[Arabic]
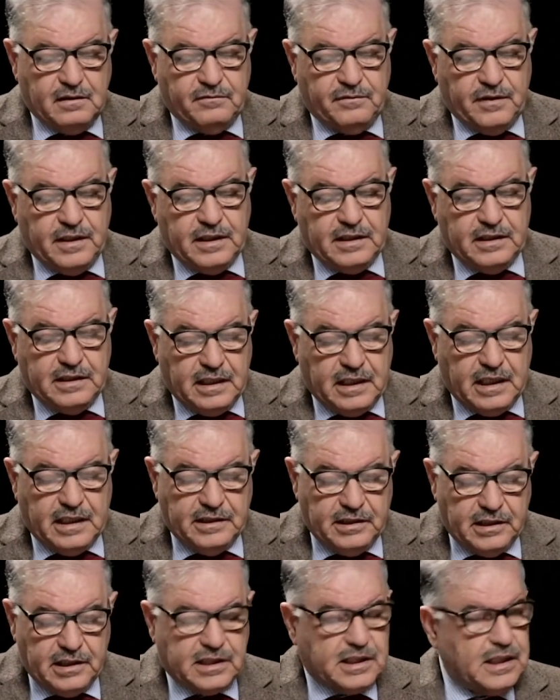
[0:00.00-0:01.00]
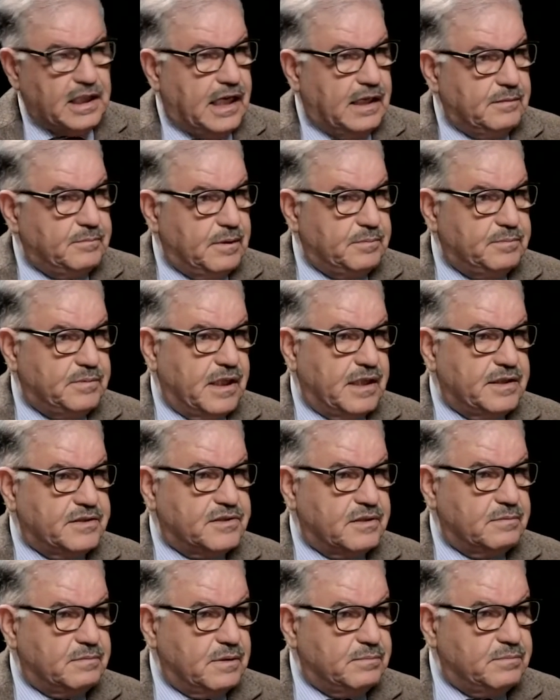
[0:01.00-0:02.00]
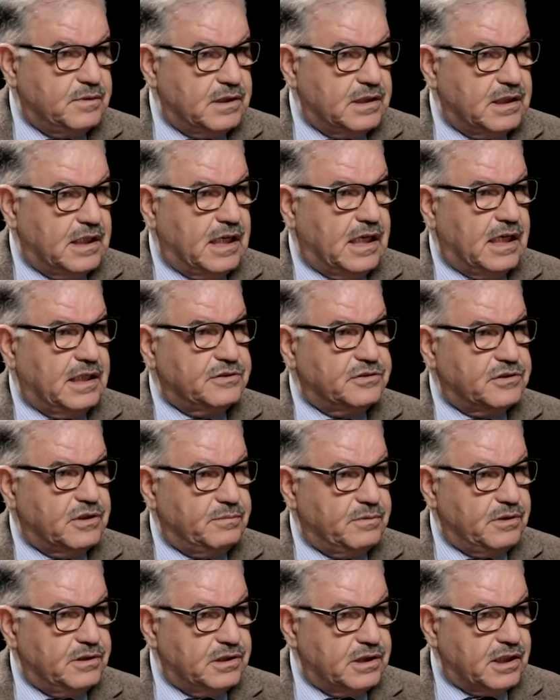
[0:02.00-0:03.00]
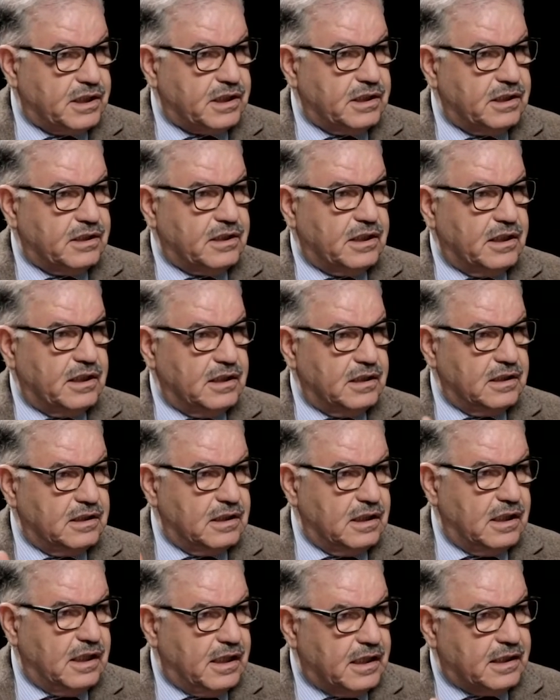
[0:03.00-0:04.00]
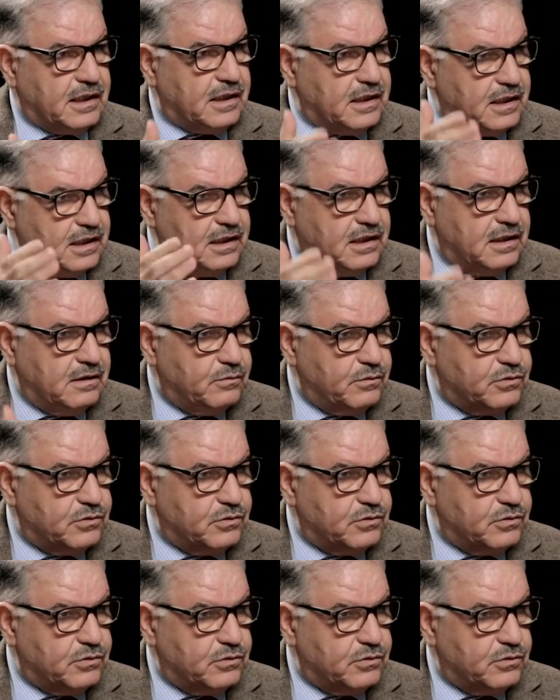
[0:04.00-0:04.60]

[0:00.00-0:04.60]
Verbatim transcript: فنحن راح نحكي عن مبدا السببيه عن جمع النقيضين الى اخره